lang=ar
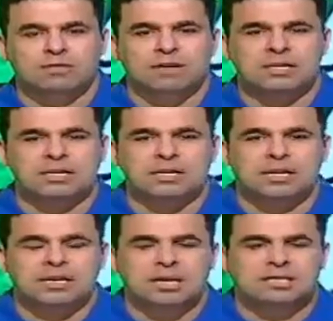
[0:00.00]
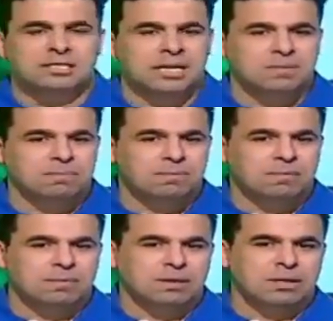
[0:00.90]
الفني ليس آه،
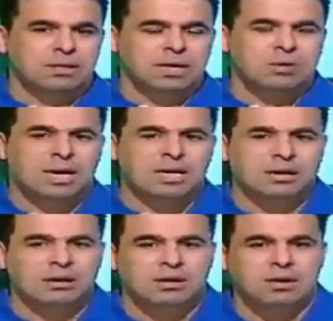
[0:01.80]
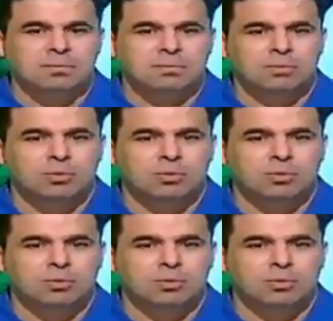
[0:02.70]
له اي علاقه